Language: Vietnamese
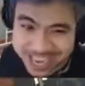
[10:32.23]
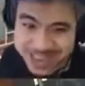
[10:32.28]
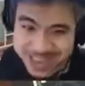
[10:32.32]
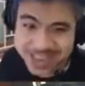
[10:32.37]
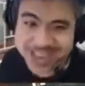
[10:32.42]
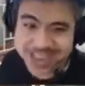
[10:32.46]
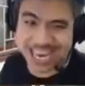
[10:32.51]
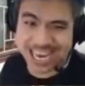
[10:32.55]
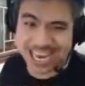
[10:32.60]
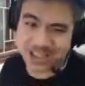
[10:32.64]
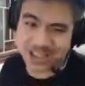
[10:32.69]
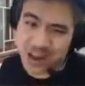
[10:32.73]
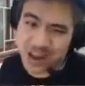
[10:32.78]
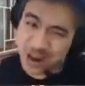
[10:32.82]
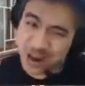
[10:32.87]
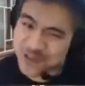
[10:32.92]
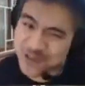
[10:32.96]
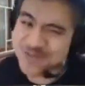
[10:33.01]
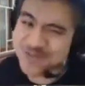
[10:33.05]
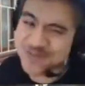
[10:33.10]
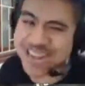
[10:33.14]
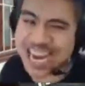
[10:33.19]
thế tôi cũng
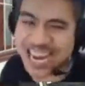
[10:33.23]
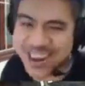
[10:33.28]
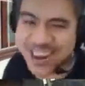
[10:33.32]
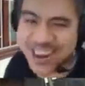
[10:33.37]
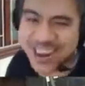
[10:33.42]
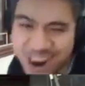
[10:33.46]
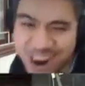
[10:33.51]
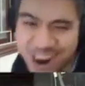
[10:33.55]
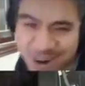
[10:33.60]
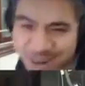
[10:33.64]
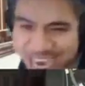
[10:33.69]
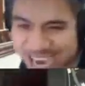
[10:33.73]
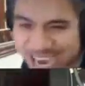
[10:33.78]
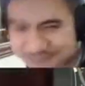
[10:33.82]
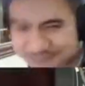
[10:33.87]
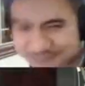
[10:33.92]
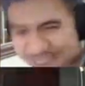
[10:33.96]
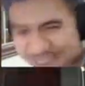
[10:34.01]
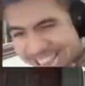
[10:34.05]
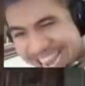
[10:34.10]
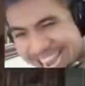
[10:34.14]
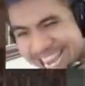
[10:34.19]
nhìn nó âu yếm
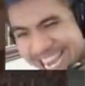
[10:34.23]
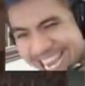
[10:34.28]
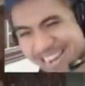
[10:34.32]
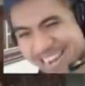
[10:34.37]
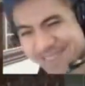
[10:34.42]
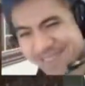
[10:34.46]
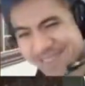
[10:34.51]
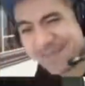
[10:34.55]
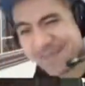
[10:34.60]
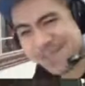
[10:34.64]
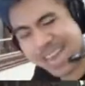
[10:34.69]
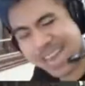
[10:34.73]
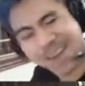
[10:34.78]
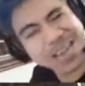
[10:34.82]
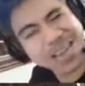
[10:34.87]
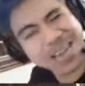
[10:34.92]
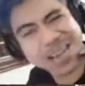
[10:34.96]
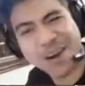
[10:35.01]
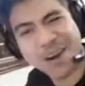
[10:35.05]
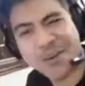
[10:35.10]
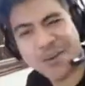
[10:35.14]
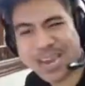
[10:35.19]
vãi lên đéo
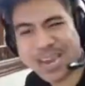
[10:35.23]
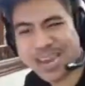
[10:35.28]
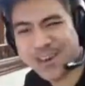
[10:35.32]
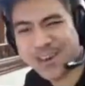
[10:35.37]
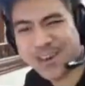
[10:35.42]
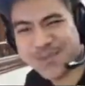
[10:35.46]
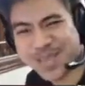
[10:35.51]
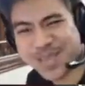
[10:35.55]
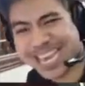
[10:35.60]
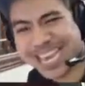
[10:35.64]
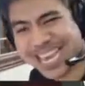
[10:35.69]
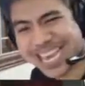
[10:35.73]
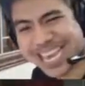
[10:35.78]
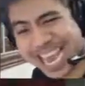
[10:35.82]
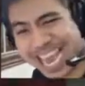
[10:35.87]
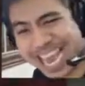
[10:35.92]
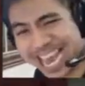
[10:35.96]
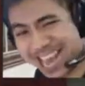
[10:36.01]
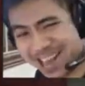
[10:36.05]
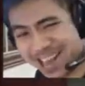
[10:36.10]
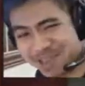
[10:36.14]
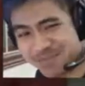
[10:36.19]
hiểu kiểu gì
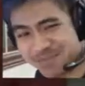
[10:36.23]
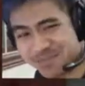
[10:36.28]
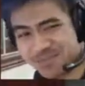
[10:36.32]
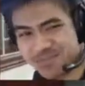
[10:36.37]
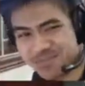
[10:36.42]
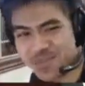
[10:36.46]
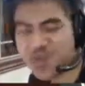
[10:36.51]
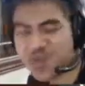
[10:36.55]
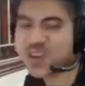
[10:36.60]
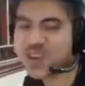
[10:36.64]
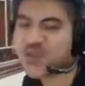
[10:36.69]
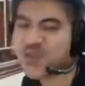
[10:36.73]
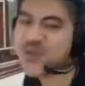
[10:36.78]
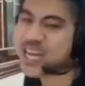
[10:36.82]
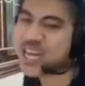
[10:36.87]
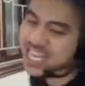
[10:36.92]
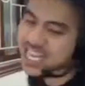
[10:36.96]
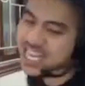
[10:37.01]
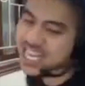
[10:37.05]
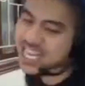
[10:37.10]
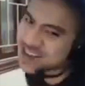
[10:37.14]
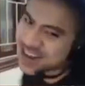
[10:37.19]
cả thôi thì quyên
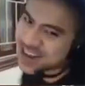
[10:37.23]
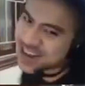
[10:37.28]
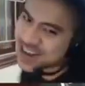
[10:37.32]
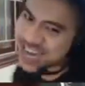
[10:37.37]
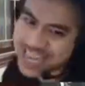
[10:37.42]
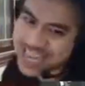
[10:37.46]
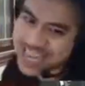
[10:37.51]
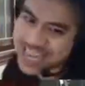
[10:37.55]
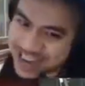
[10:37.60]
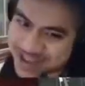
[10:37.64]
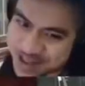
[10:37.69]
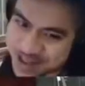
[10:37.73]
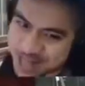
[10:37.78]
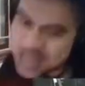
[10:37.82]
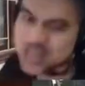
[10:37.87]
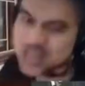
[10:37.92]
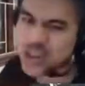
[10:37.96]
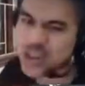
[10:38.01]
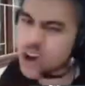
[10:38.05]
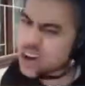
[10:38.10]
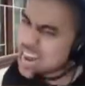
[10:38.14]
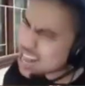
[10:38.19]
sinh vậy
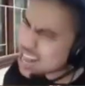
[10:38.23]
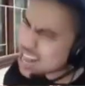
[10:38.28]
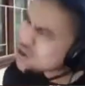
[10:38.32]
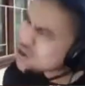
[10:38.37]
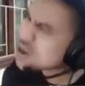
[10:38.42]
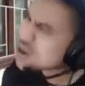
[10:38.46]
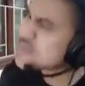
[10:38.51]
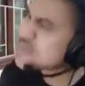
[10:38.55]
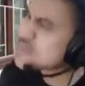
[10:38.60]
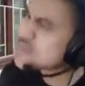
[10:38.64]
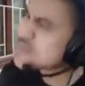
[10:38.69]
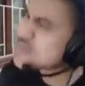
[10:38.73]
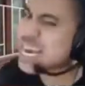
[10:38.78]
tôi đấy tôi cứ bị cay